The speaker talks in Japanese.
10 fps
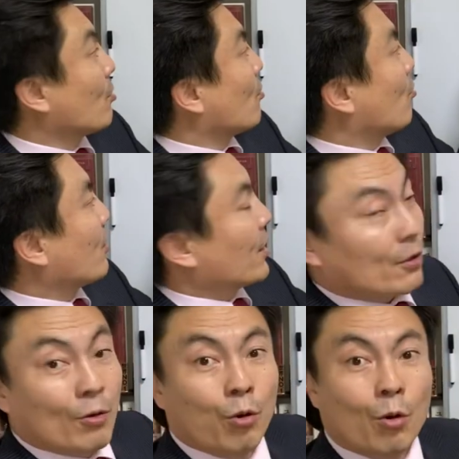これ
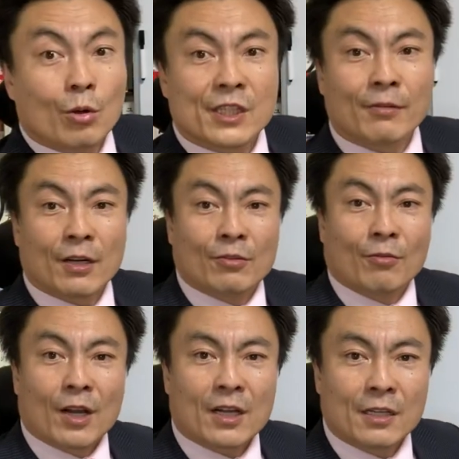効率悪いの
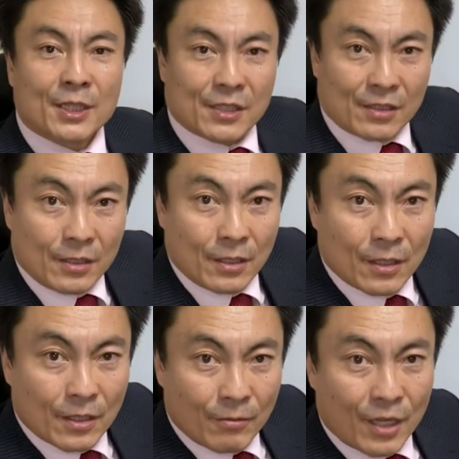分かります？
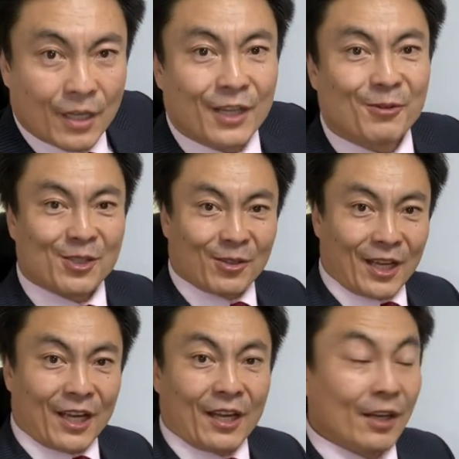分かりますよ
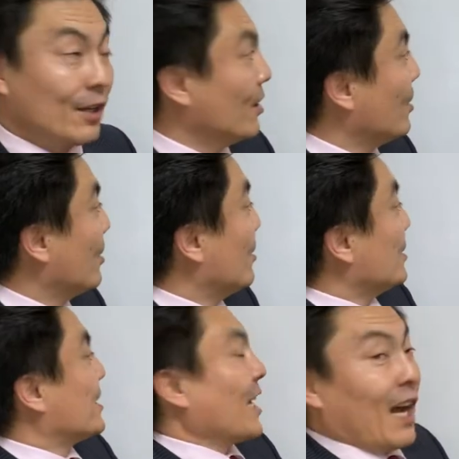ね。
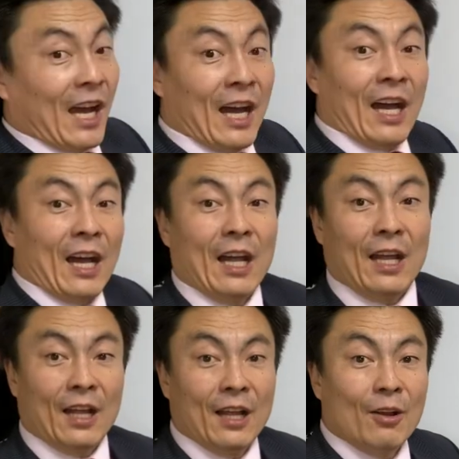じゃあ
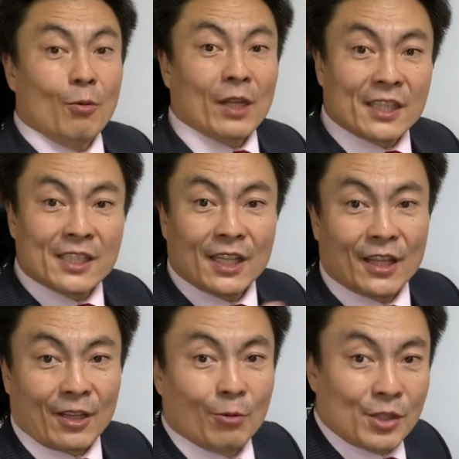私だった
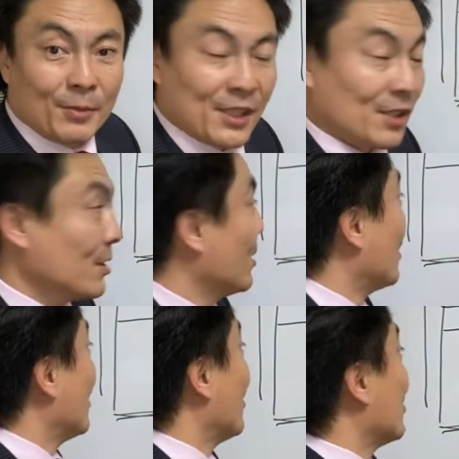らどうします？
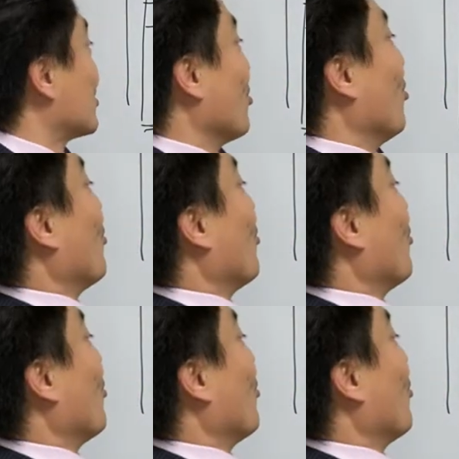そう、